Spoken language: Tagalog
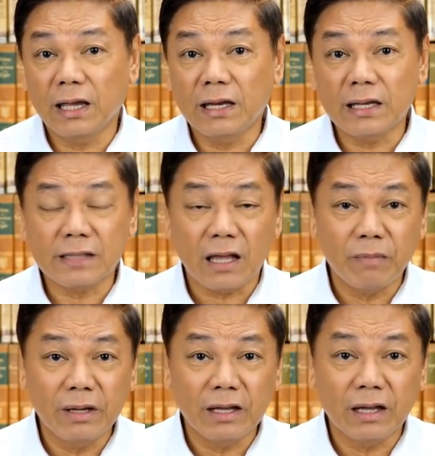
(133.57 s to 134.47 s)
ay nasa
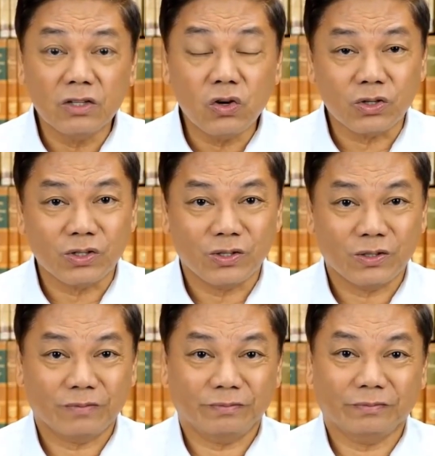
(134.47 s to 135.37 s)
kamay ng Diyos.
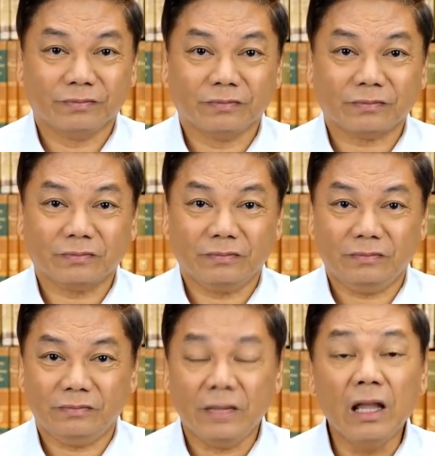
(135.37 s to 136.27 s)

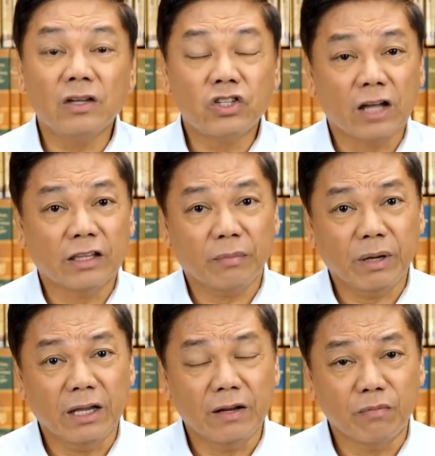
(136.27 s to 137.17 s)
Siya ang
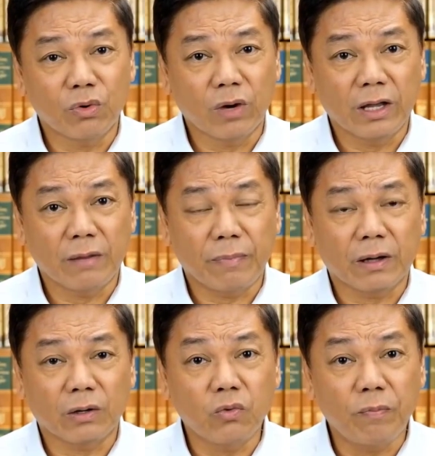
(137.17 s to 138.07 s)
nagbigay ng buhay na
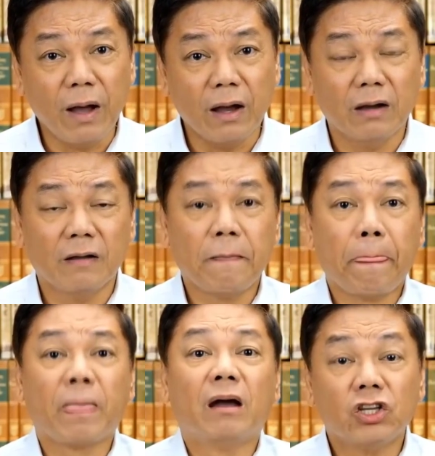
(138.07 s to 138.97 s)
panglupa.
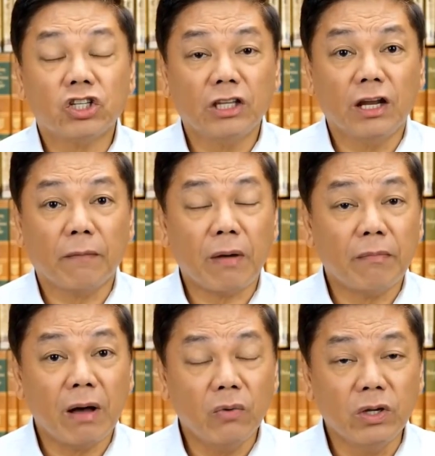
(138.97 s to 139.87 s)
Siya din ang
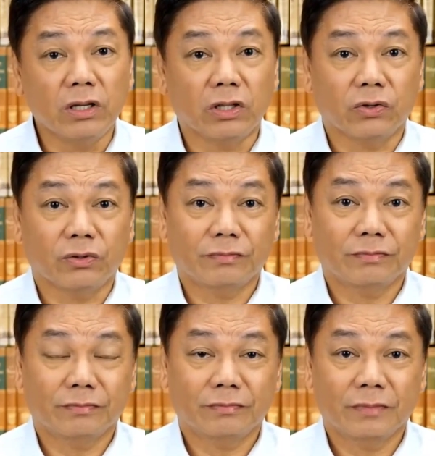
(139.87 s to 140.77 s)
babawi nito.
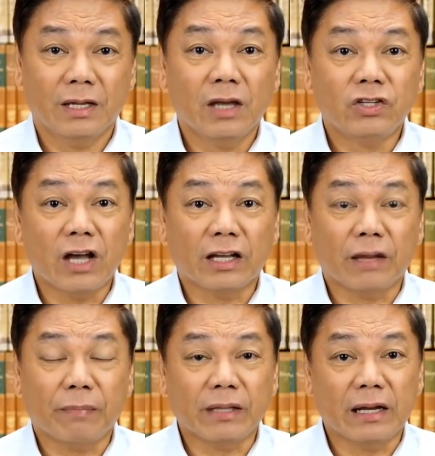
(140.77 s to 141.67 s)
Siya ang
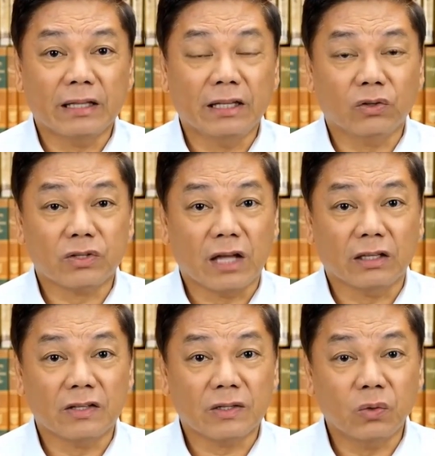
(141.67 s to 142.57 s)
nagpadala dito sa
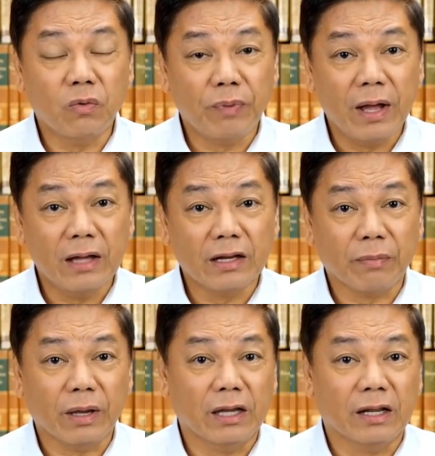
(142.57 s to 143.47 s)
atin sa lupa,
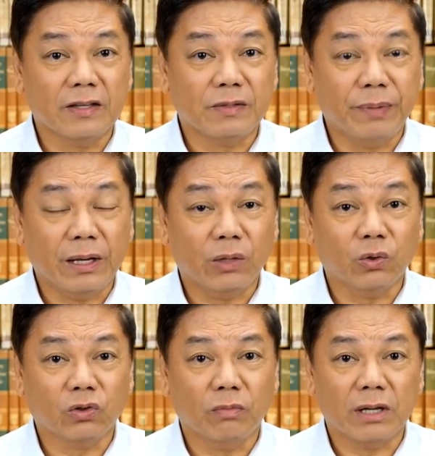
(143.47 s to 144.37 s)
nagbigay ng
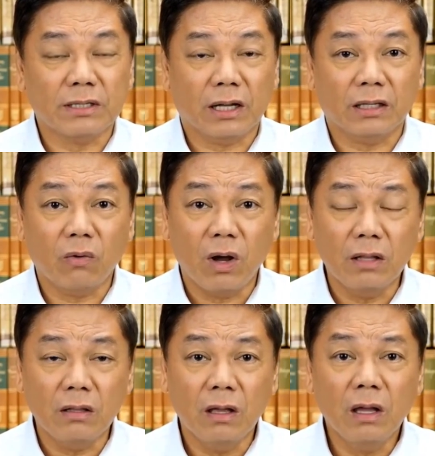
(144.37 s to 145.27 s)
espiritong tumira sa
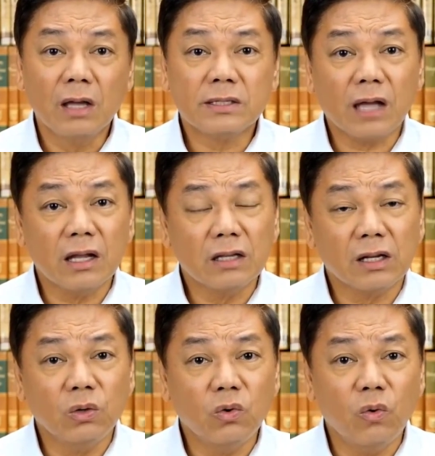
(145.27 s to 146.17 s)
katawan. Sa kanya
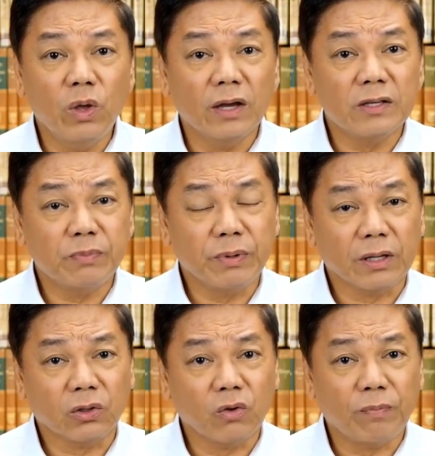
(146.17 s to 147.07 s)
rin uuwi ang
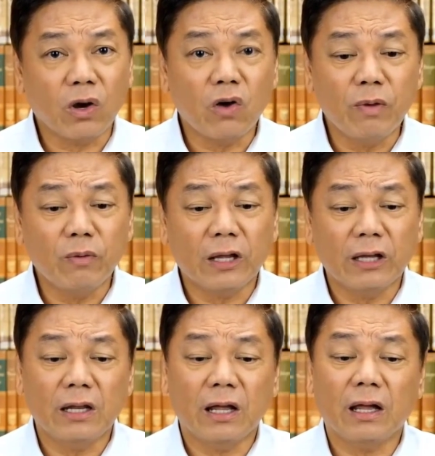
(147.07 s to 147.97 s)
espiritu pag
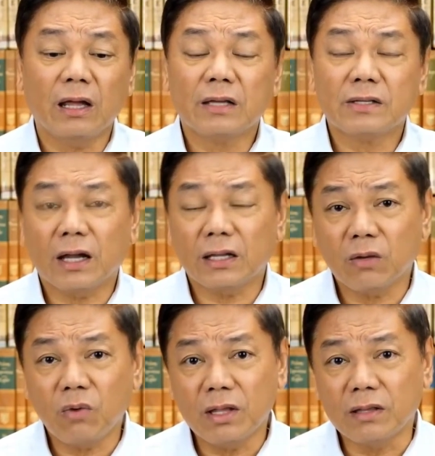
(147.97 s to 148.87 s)
humiwalay na sa
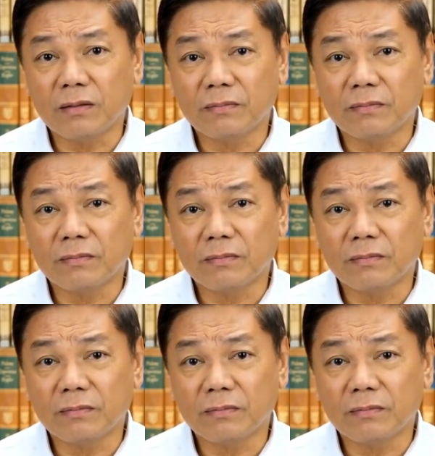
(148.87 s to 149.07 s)
katawan.